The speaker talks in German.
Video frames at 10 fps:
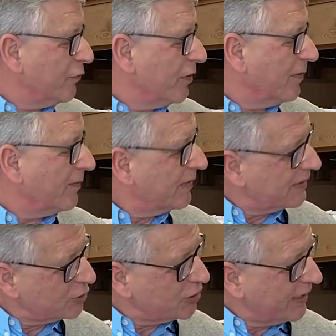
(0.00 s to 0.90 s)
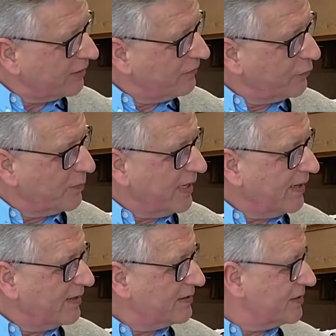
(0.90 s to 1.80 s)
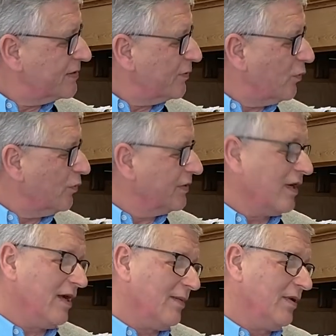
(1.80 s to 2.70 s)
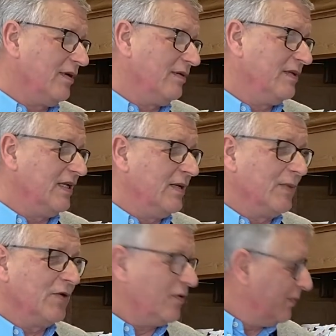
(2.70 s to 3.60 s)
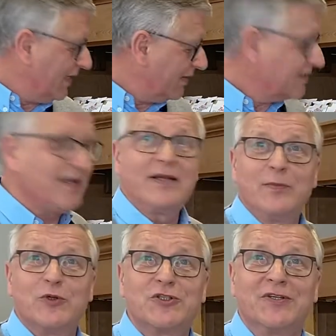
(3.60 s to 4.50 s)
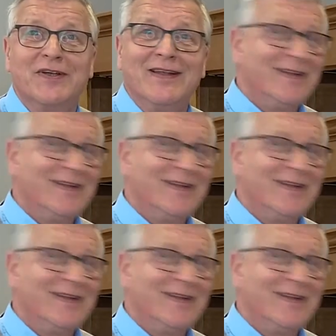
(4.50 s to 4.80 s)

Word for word: für Geschenk für Mädels oder aber die immer noch Mädels sein möchten.